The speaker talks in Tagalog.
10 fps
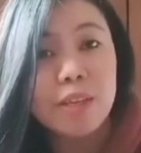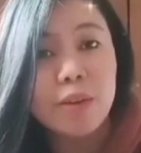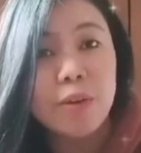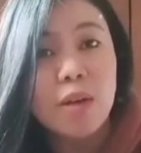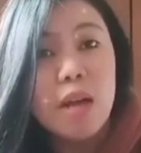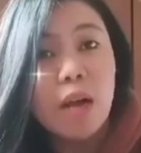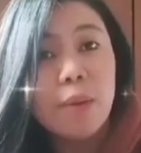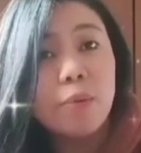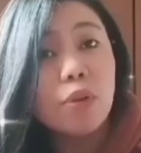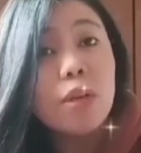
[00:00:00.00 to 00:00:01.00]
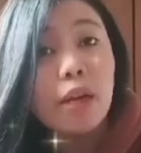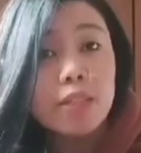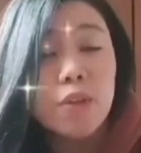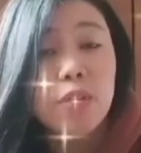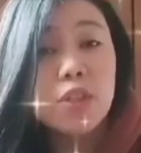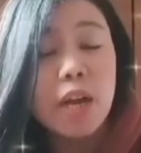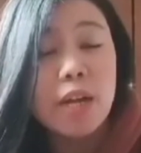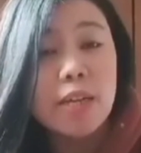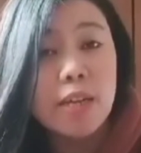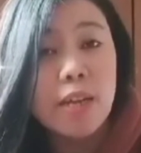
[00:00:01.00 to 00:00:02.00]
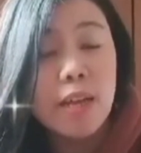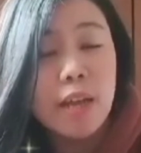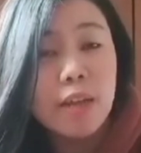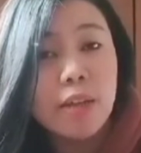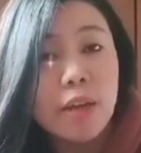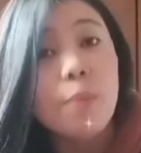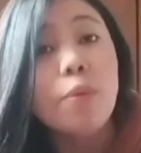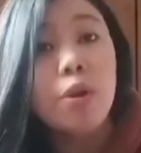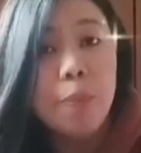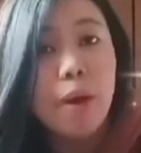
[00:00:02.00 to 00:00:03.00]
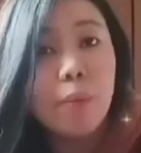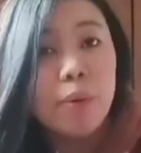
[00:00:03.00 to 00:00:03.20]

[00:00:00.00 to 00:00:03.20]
Um, good luck sa iyong channel and uh, more power.